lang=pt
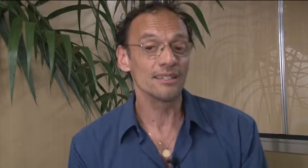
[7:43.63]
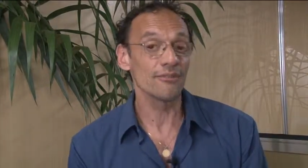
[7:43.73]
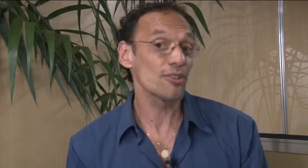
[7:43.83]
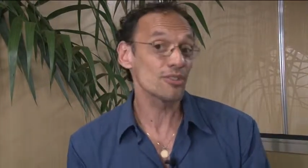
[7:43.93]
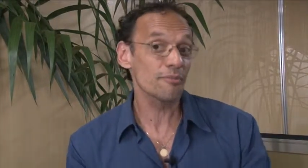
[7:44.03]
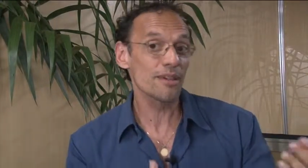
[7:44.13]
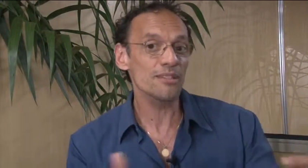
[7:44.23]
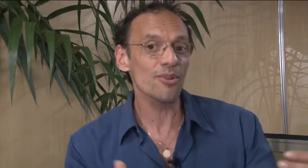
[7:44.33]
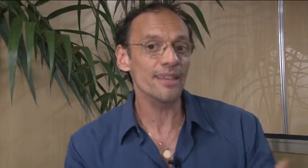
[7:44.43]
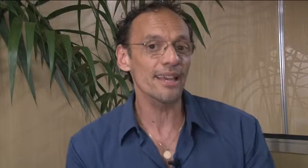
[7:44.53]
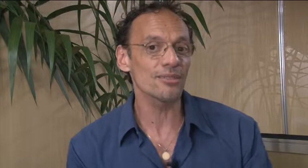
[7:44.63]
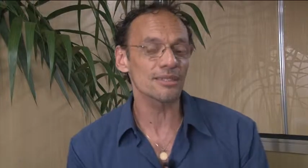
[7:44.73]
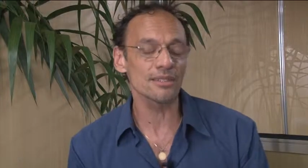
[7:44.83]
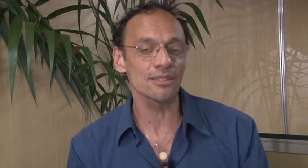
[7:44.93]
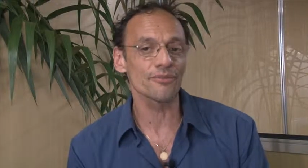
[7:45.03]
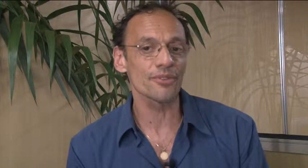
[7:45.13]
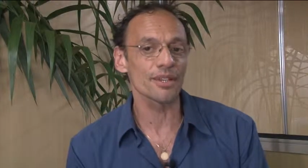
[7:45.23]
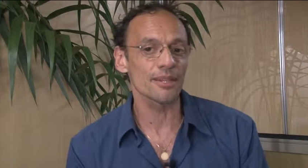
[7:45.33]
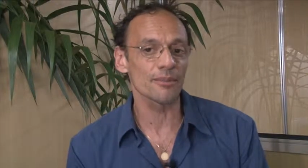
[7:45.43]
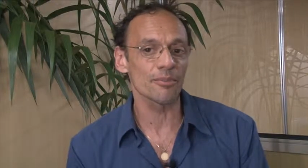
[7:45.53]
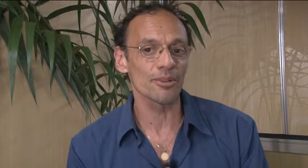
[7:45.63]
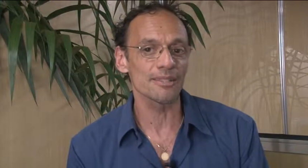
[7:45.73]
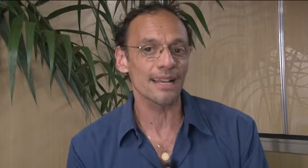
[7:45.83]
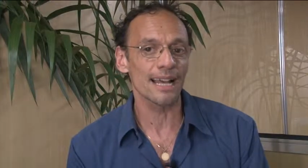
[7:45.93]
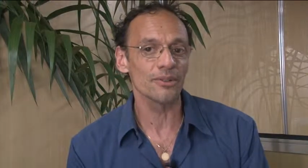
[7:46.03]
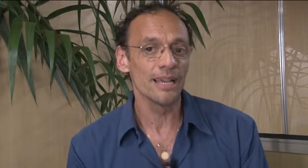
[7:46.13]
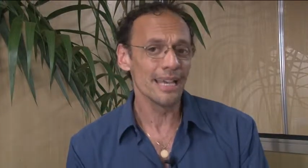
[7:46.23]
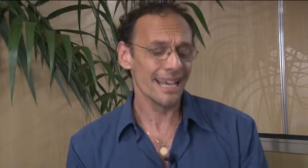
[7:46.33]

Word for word: Então foi nos primeiros modelos que isso foi mostrado.